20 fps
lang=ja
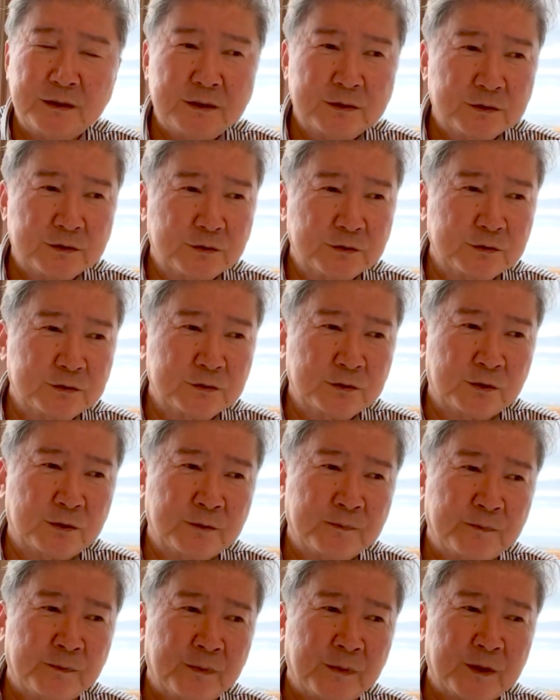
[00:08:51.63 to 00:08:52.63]
そうする
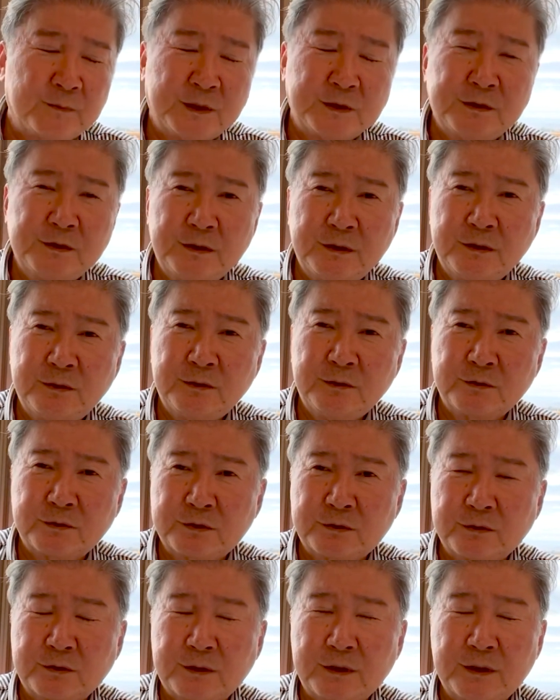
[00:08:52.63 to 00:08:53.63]
と、まあ、自営業の
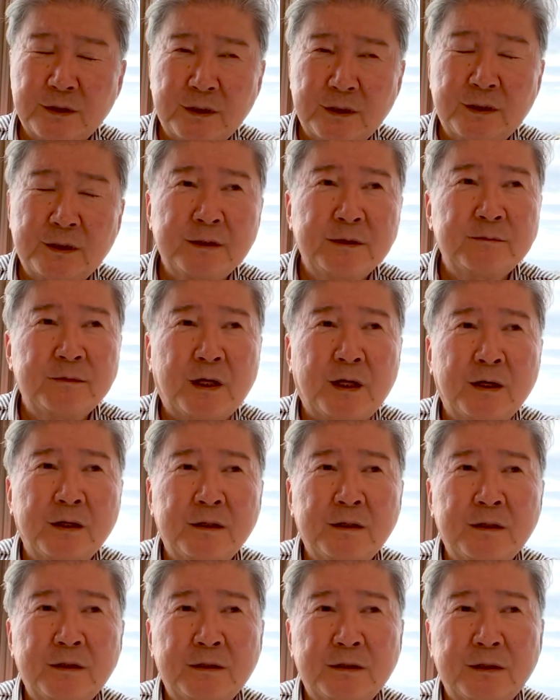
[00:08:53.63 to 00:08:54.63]
人って、ま
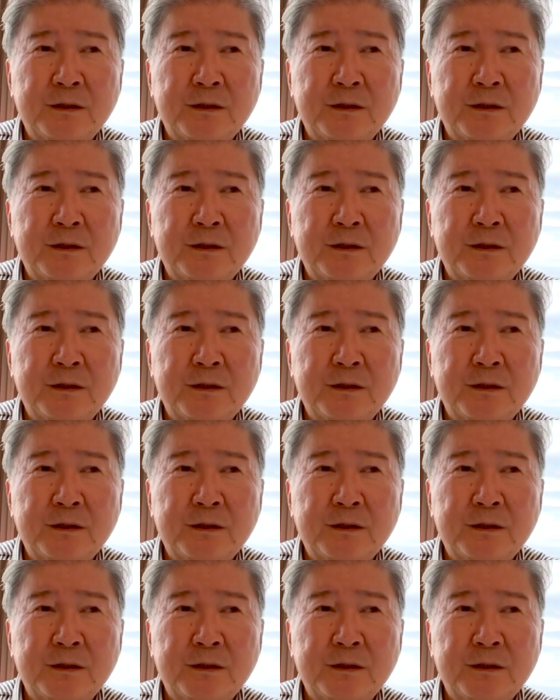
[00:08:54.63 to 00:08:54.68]
あ、